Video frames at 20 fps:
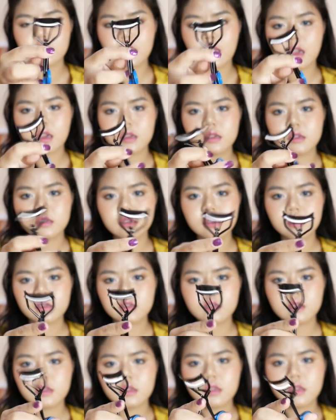เลยอะ
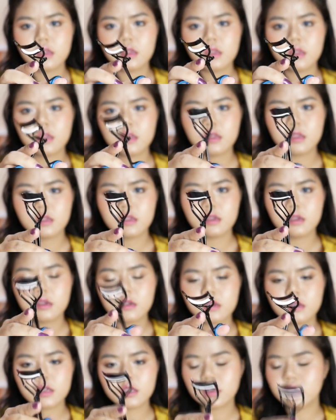
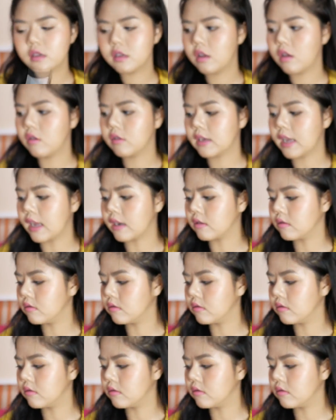เฮ้ยเฮ้ยลองดัด